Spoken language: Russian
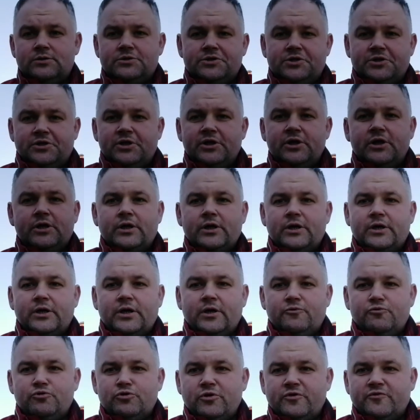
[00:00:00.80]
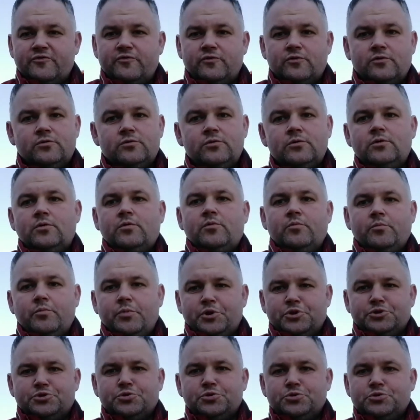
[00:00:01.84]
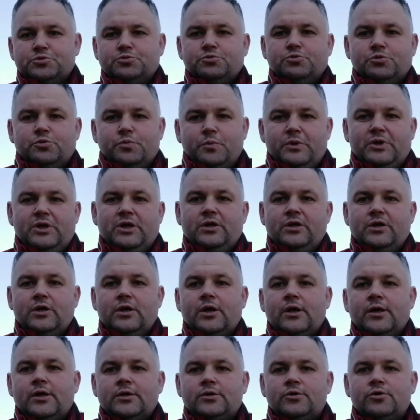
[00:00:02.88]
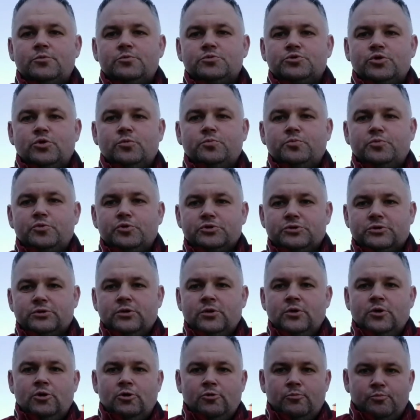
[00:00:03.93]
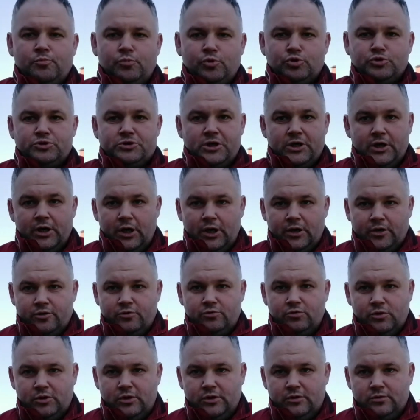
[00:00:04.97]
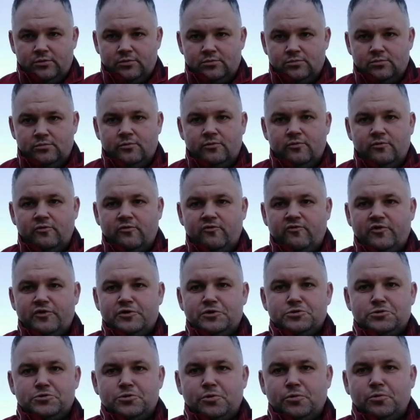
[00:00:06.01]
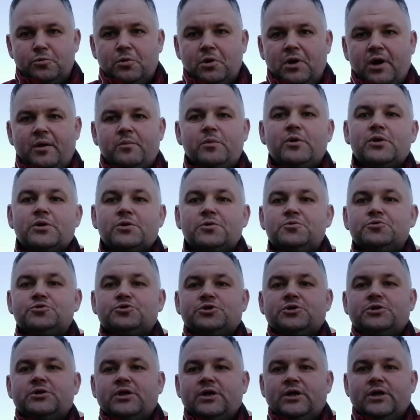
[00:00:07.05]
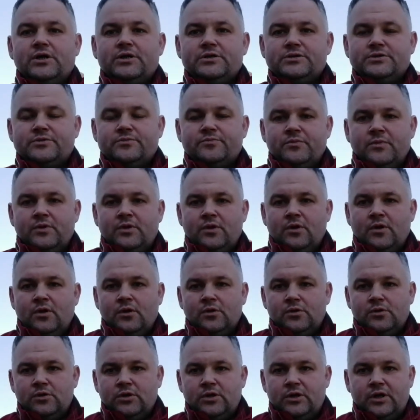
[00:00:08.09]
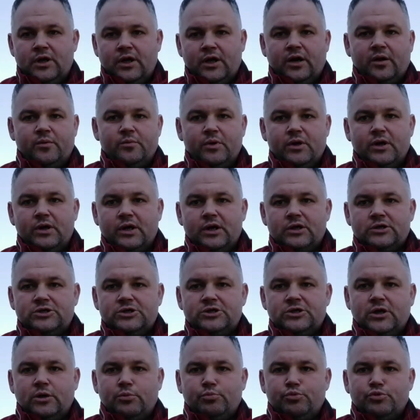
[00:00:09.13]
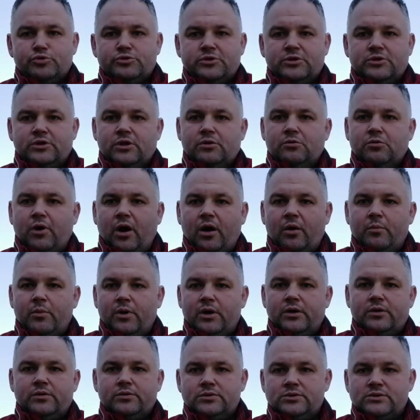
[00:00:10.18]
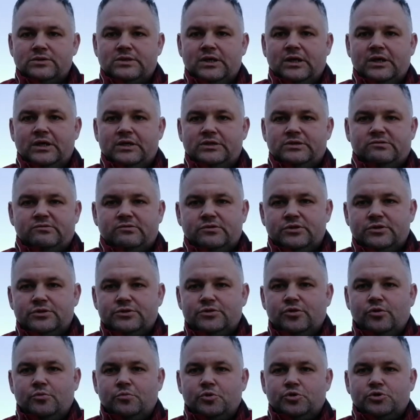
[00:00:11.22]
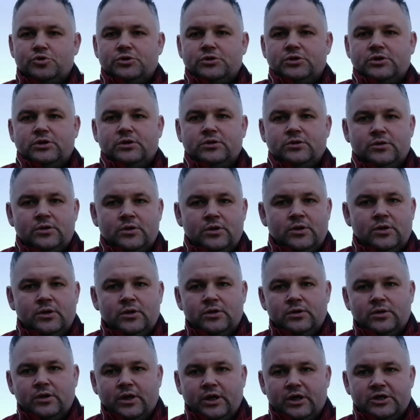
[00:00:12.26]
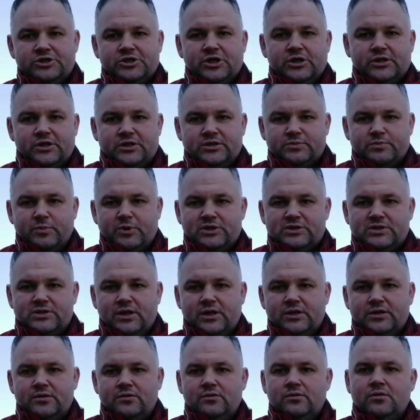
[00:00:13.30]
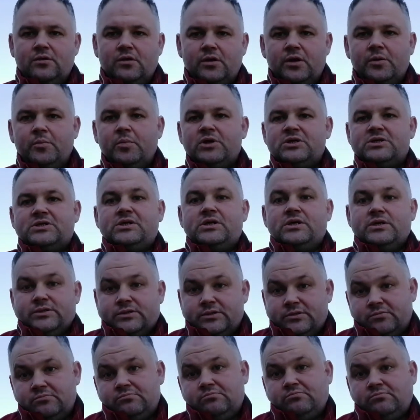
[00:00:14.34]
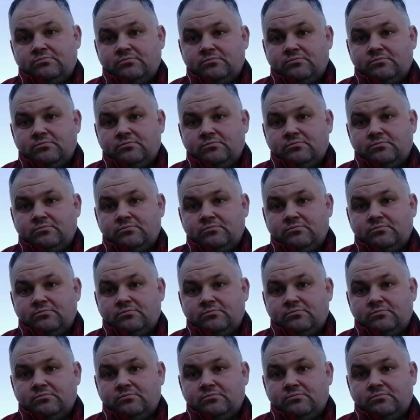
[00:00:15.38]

среди кролиководов присутствует мнение о том, что по после акрола в гнездо руками лучше не лезть. Якобы крольчиха после того, как мы залезем в гнездо, может их крольчат разбросать, либо съесть.